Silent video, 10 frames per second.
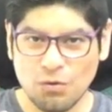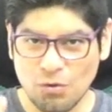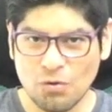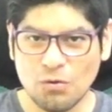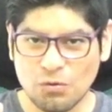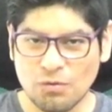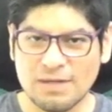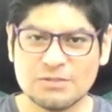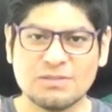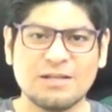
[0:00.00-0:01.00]
Ojo
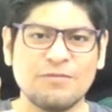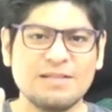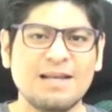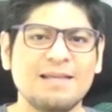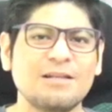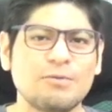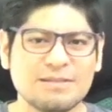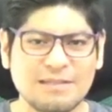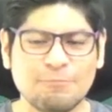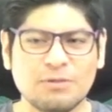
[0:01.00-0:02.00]
con eso. Hasta finales de enero va
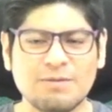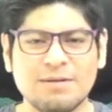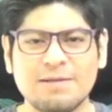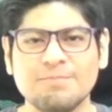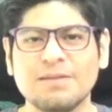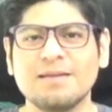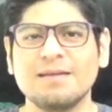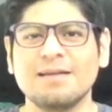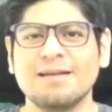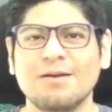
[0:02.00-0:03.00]
a estar disponible
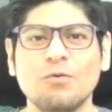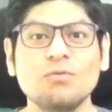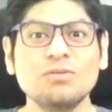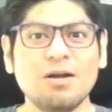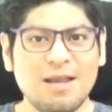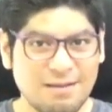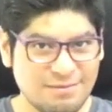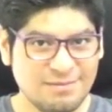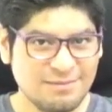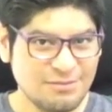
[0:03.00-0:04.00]
un
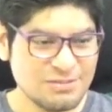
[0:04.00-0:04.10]
dólar.